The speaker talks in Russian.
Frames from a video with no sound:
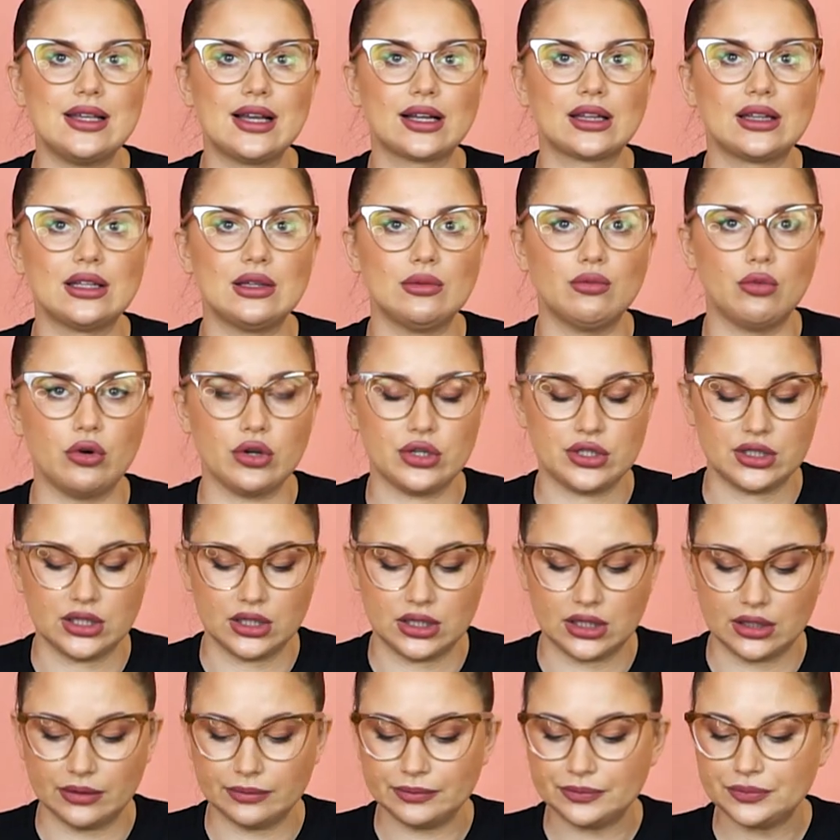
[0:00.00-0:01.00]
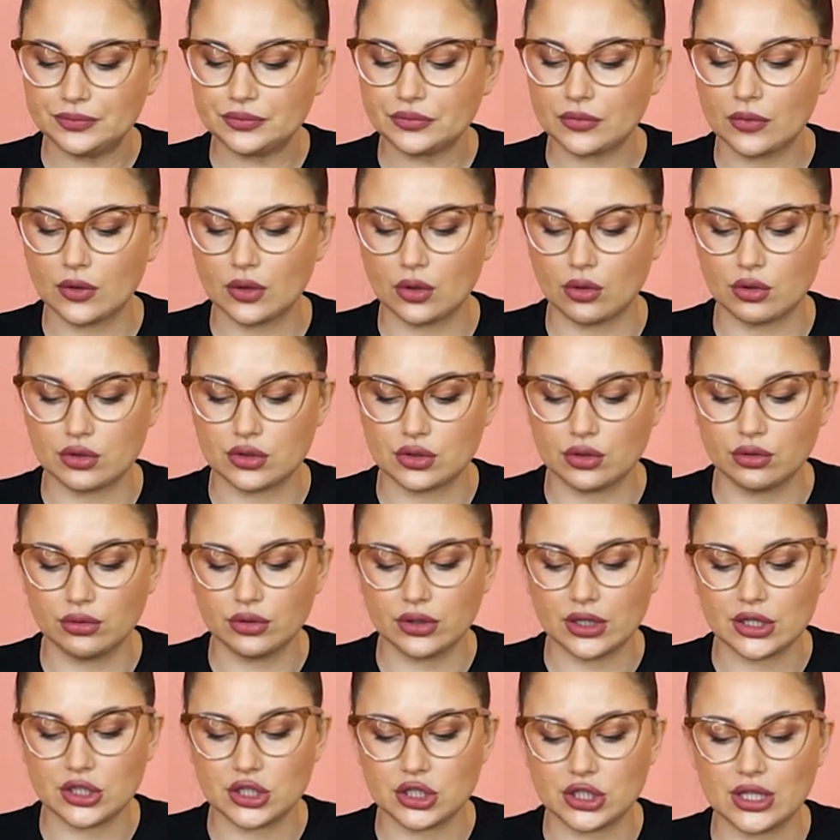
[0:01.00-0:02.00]
серные мостики. То есть
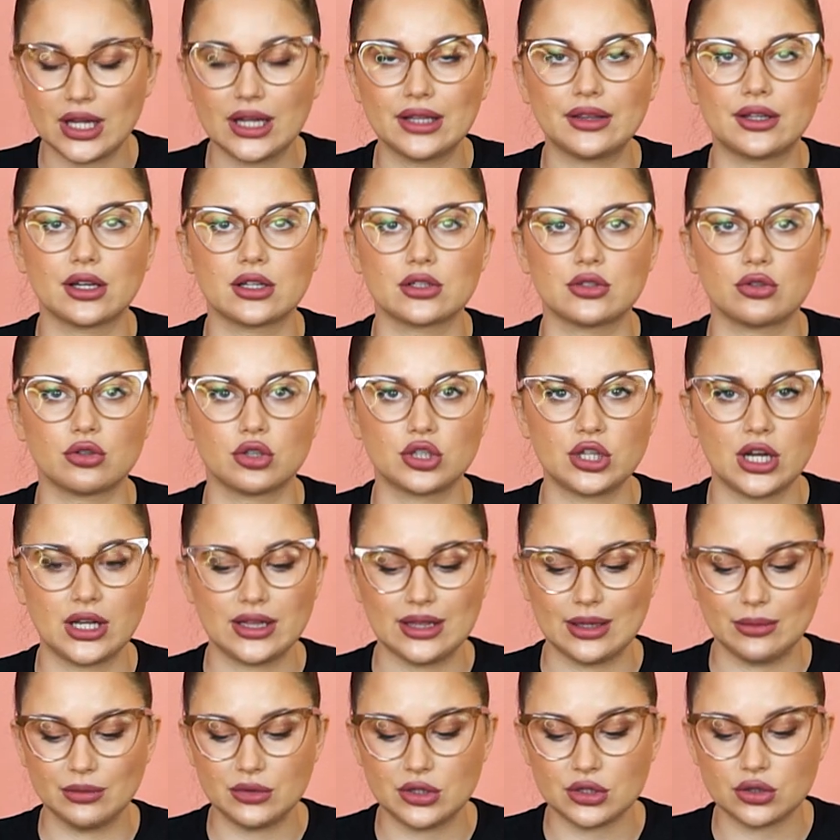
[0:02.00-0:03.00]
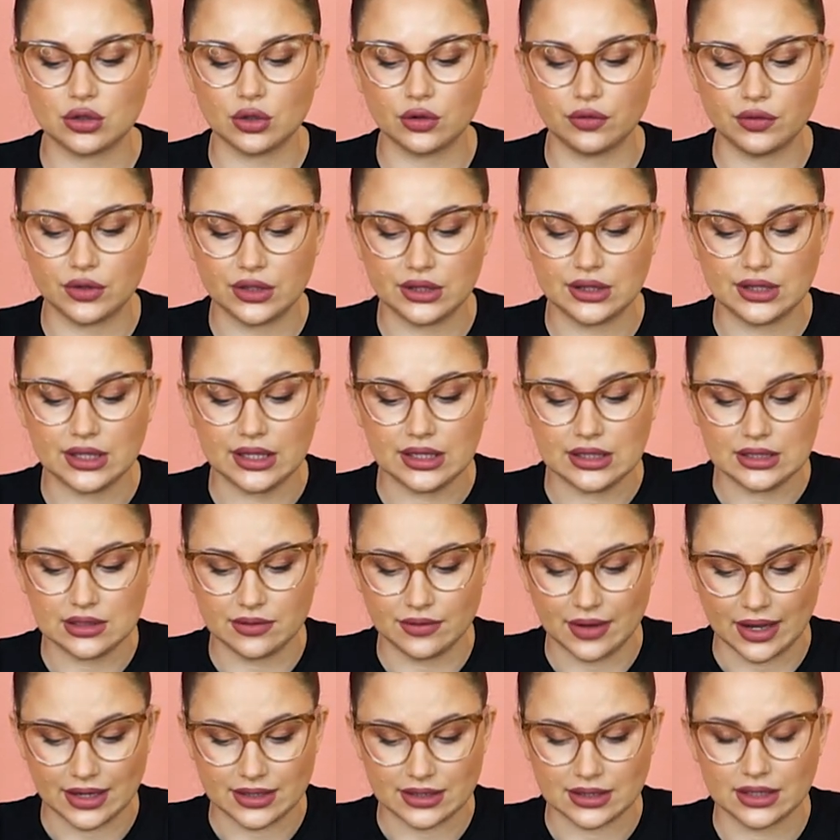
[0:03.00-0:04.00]
он начинает разрушать нам дисульфидные
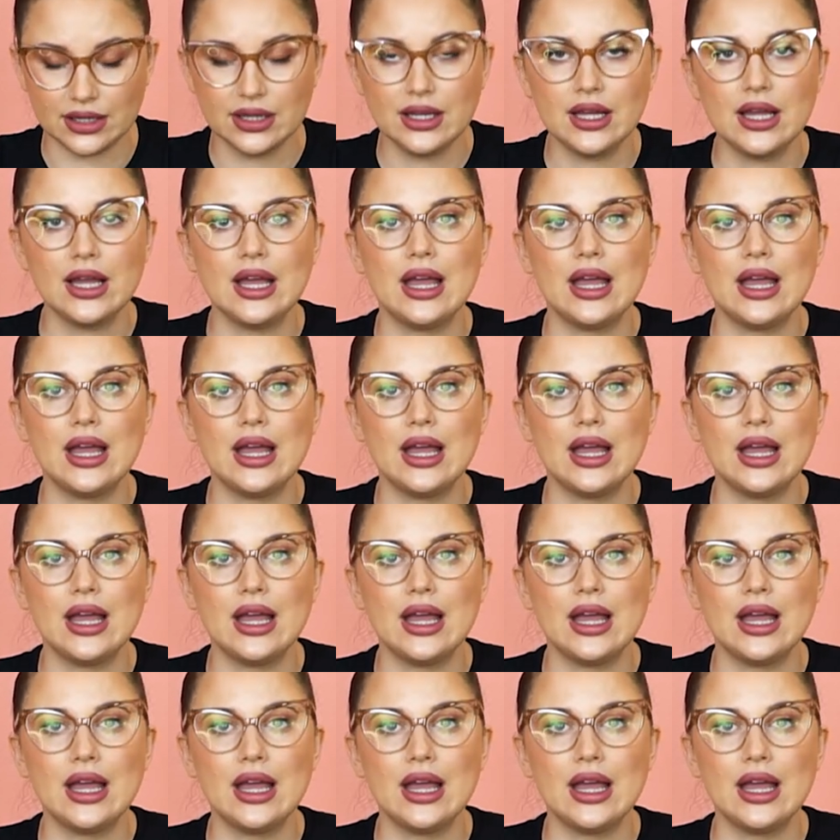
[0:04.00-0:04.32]
связи.